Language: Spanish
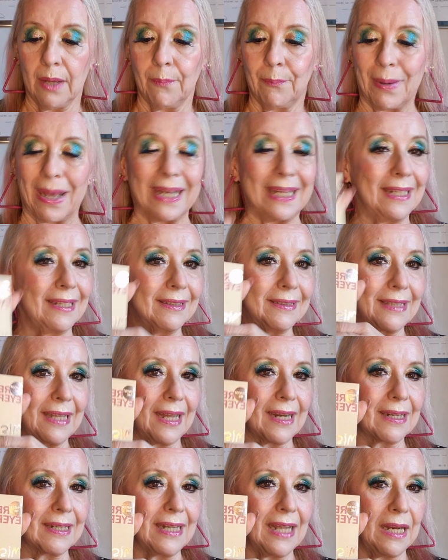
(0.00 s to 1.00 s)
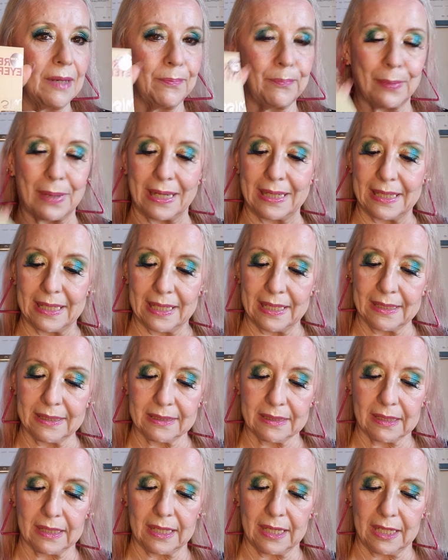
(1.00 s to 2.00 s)
paletas, Real
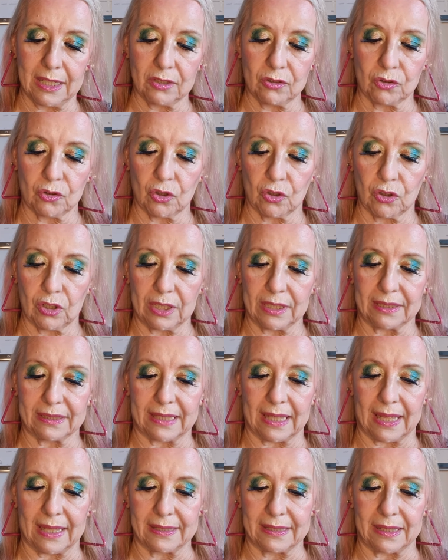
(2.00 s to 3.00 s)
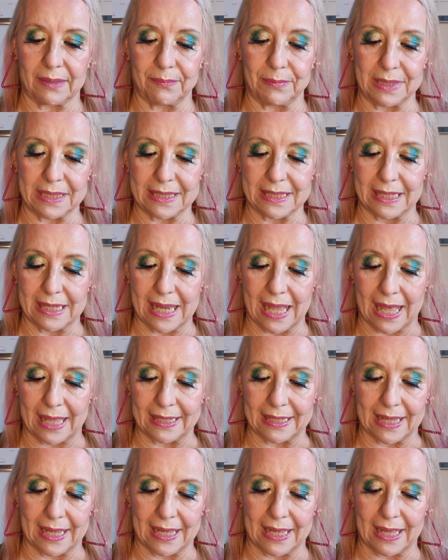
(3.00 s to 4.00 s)
Palette. Esto está de Miss
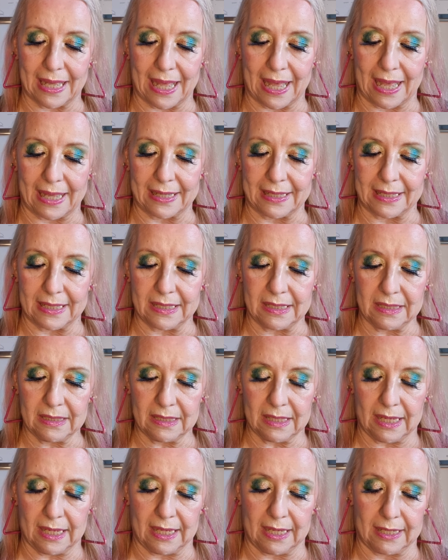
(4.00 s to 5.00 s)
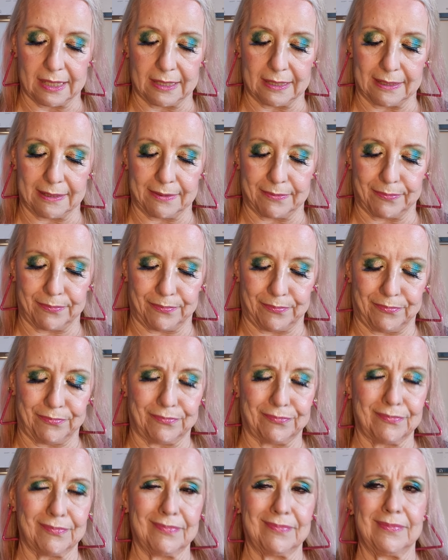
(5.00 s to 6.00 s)
Lara ahí en,
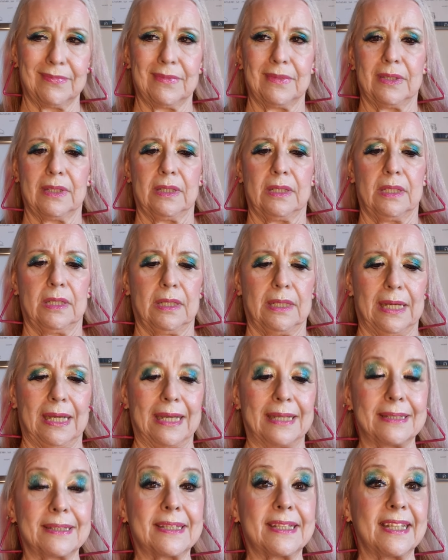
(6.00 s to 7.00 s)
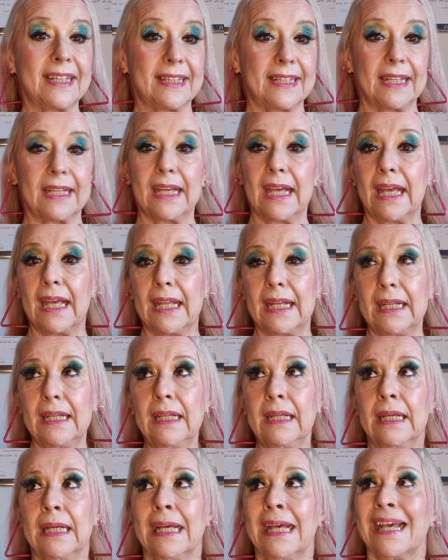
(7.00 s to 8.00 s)
en City
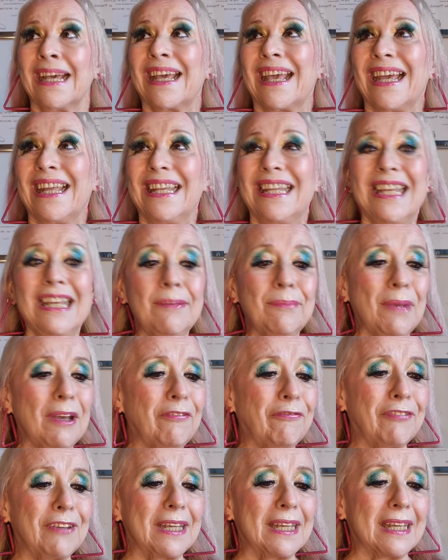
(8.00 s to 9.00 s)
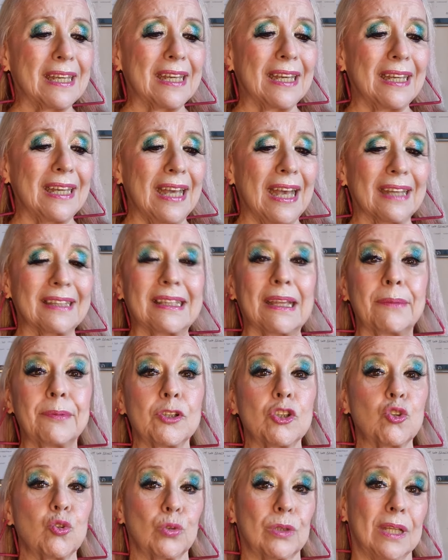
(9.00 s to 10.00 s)
Girl. Que ni me fijé hasta
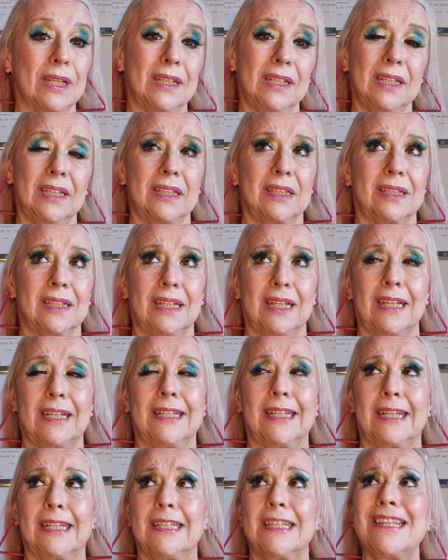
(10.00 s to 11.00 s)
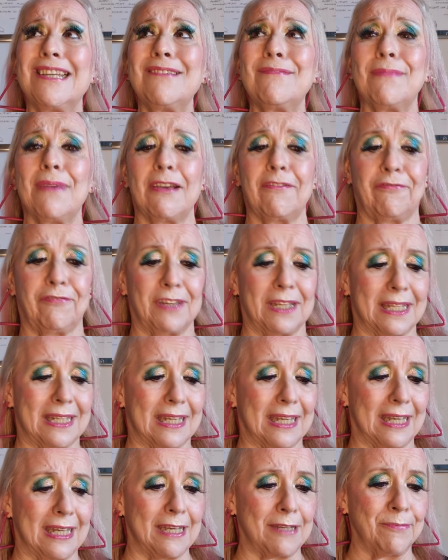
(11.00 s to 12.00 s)
billutería tiene, ni me
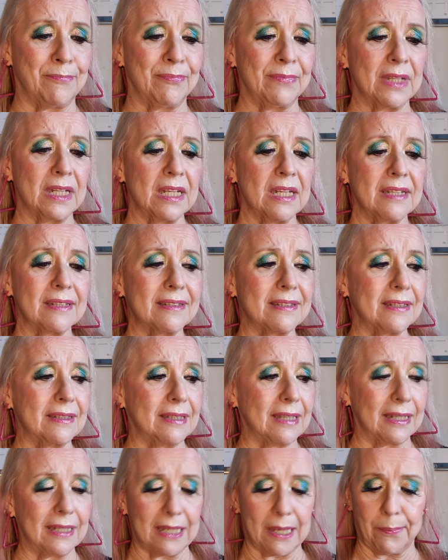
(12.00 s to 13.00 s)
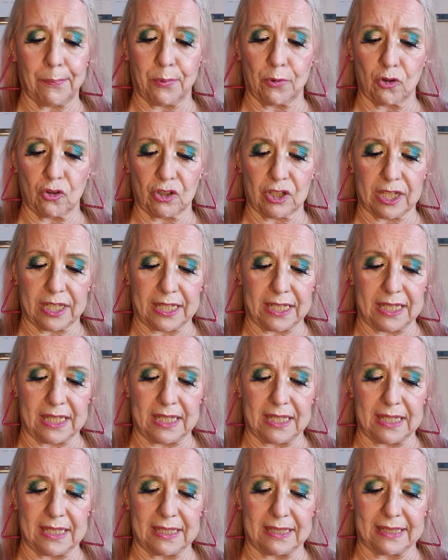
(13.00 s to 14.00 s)
fijé si tenía
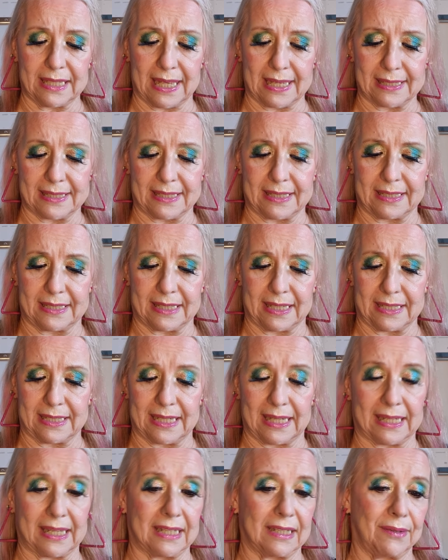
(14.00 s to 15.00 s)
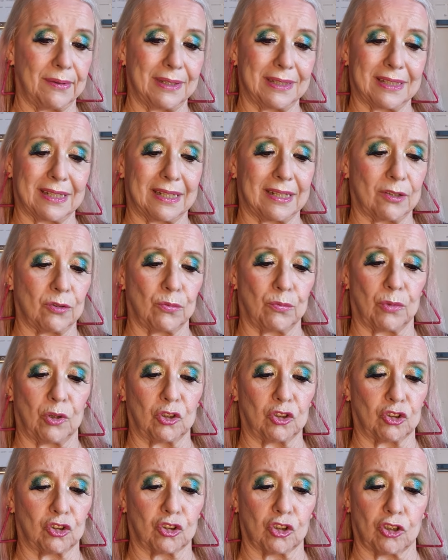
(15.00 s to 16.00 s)
esponjitas, si tenía que debe tener un
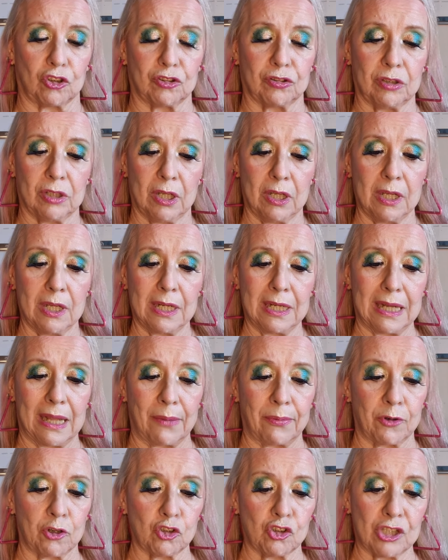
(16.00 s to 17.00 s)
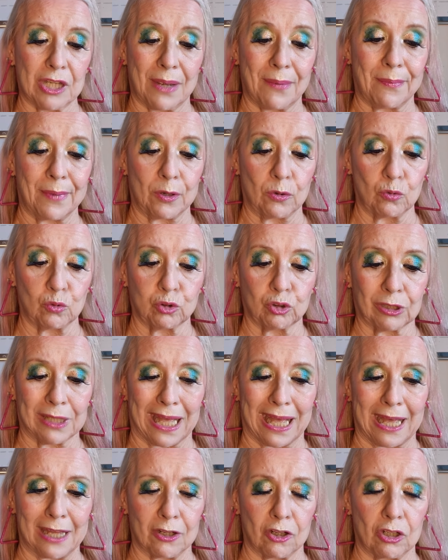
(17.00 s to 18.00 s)
montón. Las brochas me
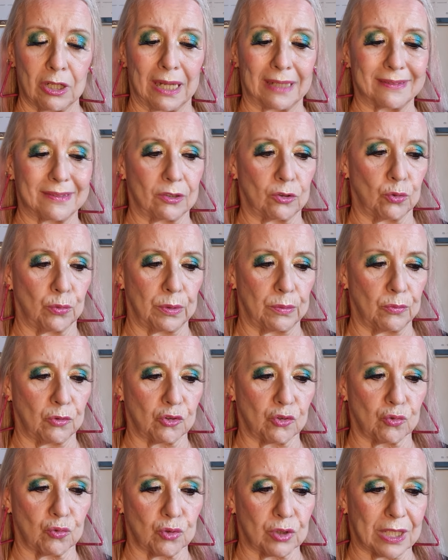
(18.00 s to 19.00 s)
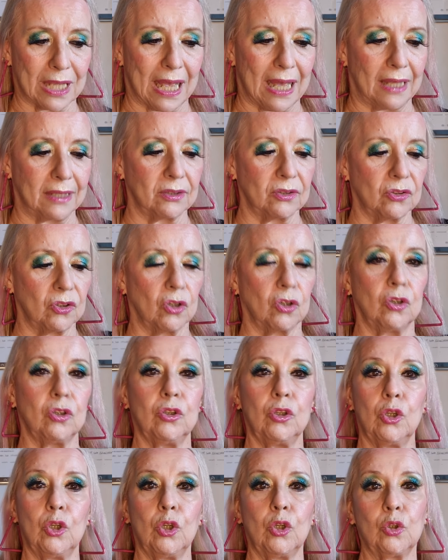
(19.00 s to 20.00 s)
gustaron, las estuvimos usando
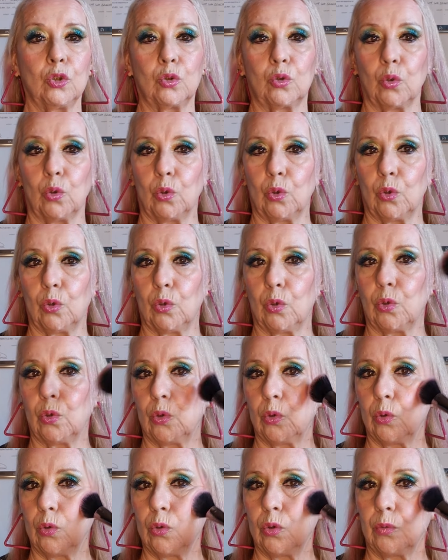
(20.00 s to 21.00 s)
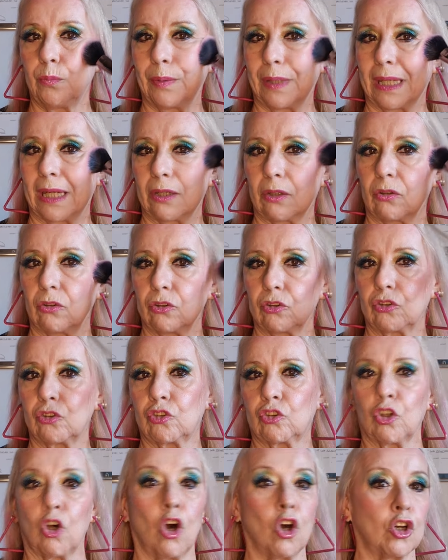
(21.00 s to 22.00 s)
tururururu, para
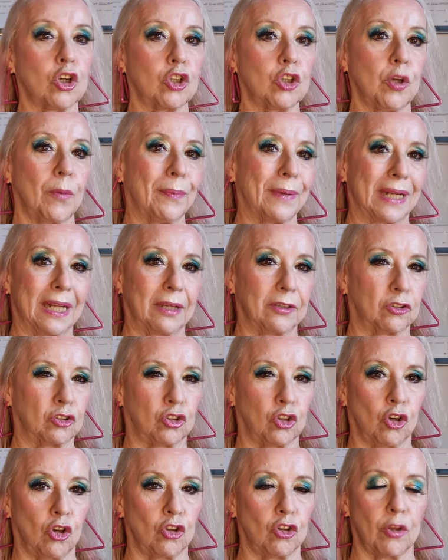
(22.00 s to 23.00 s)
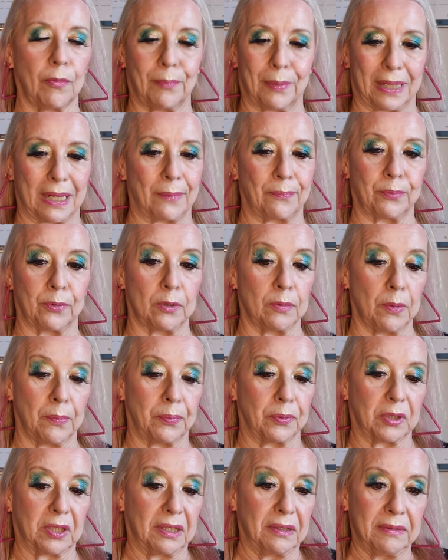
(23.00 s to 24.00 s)
contorno, para todo, para polvo,
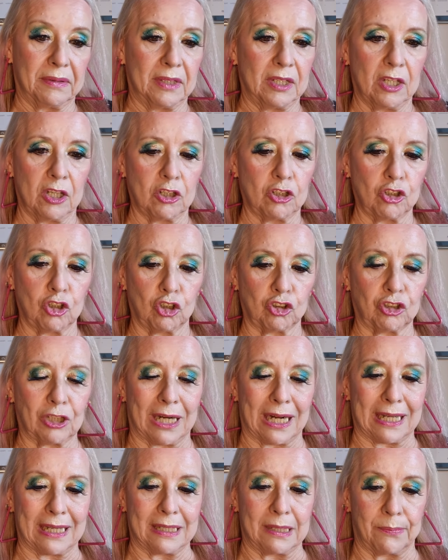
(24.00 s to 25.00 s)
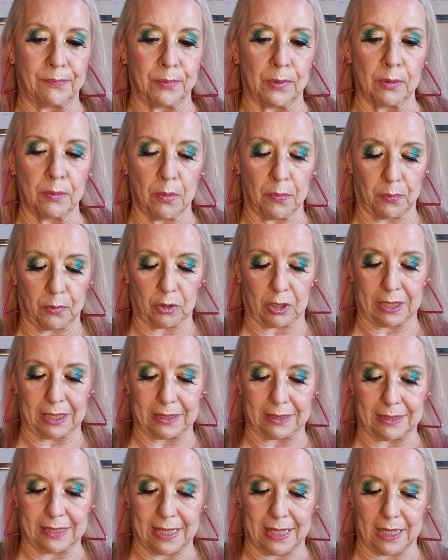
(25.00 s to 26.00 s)
porque no traje de polvo, porque
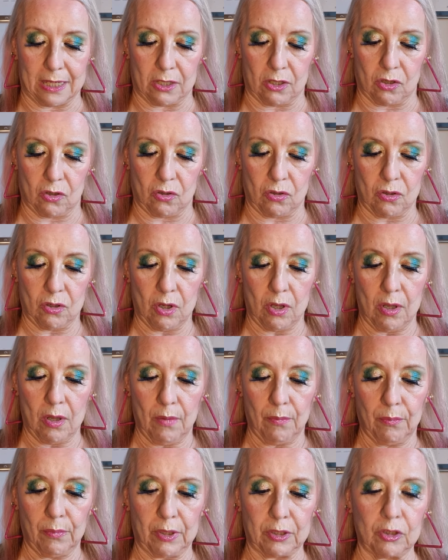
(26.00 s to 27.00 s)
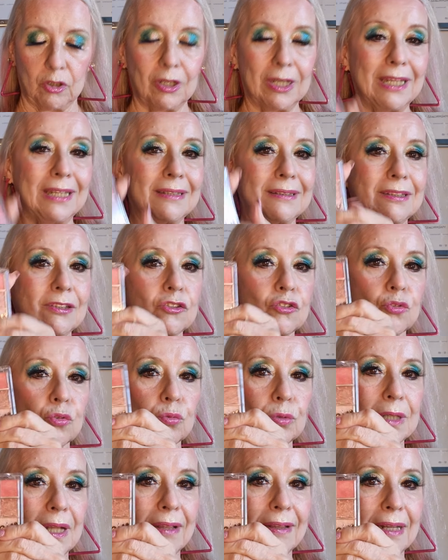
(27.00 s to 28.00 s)
tengo. Bueno, esta es
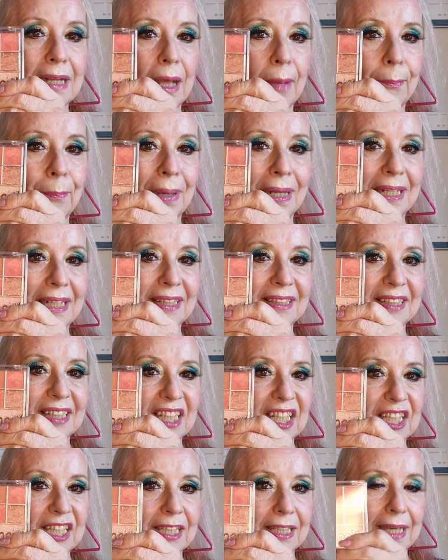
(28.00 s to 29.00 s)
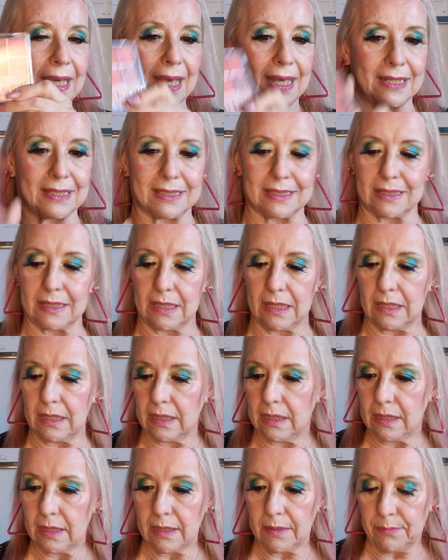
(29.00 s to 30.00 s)
una de las paletiñas,
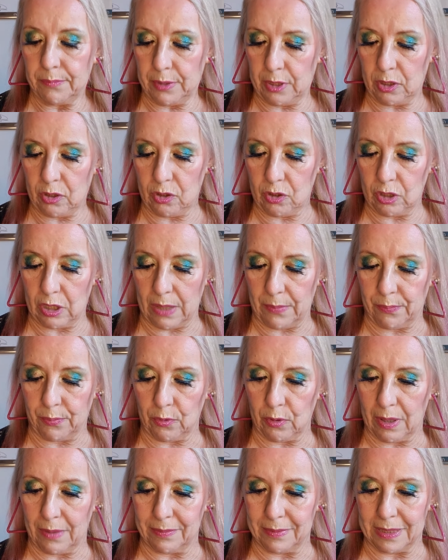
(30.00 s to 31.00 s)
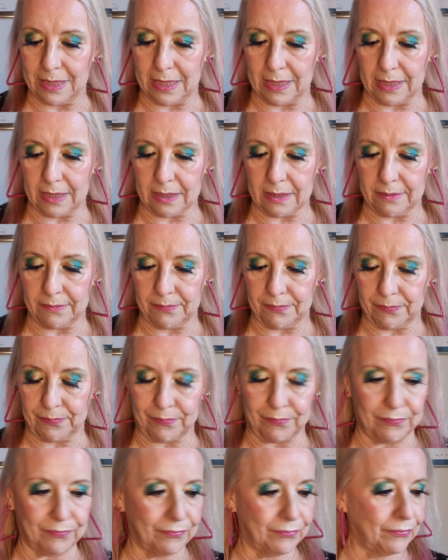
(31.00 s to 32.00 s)
pero no la puedo abrir.
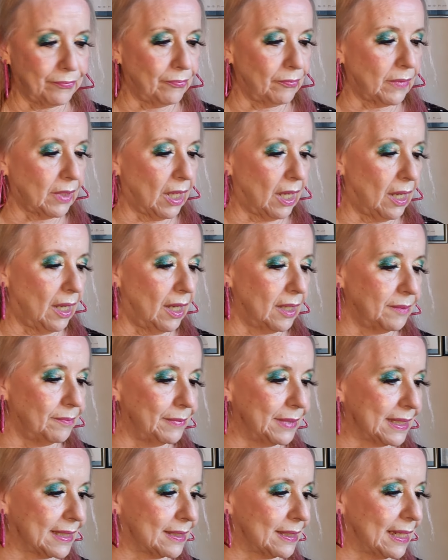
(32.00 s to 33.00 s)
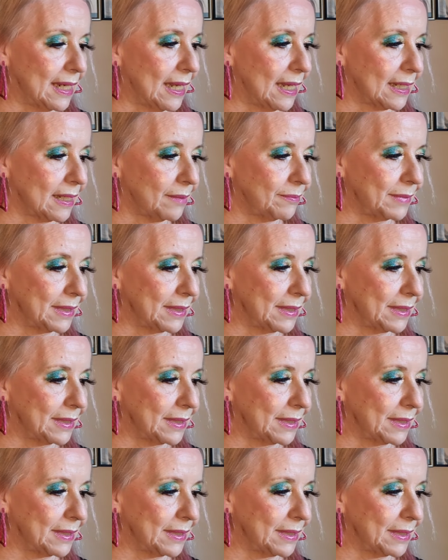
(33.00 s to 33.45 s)
Ay, mis Lara,